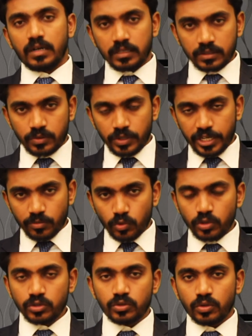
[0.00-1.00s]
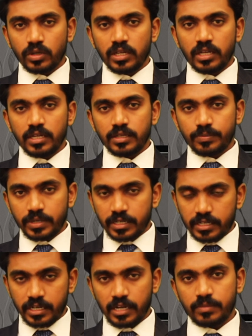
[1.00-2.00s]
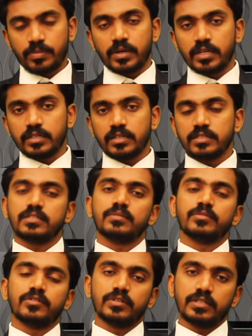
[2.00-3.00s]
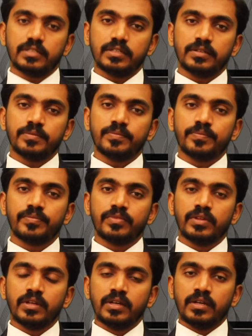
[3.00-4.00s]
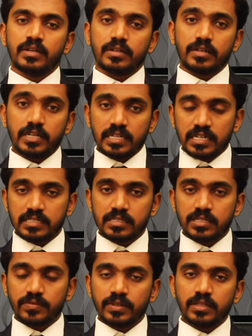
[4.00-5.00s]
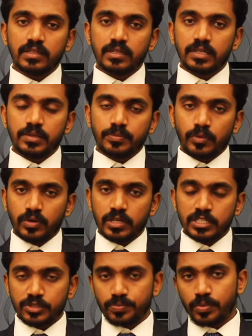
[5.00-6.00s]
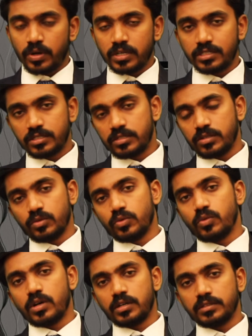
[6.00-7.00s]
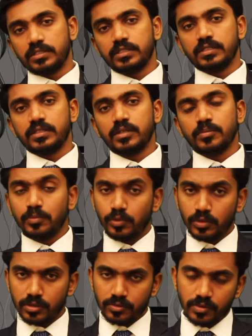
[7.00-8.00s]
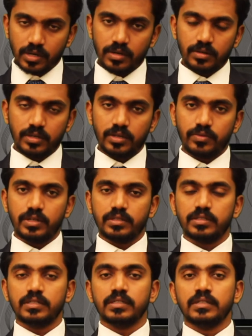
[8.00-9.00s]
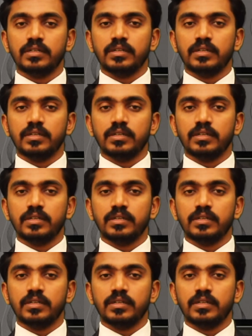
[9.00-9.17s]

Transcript: ஆண்குறியின் முன் தோலை இப்போ ரிட்ராக்ட் பண்ணுறதில் சிரமம் வருது ரெட்னஸ் சிவந்த போன ஸ்பாட்ஸ் உருவாகுது புண்ணு வருது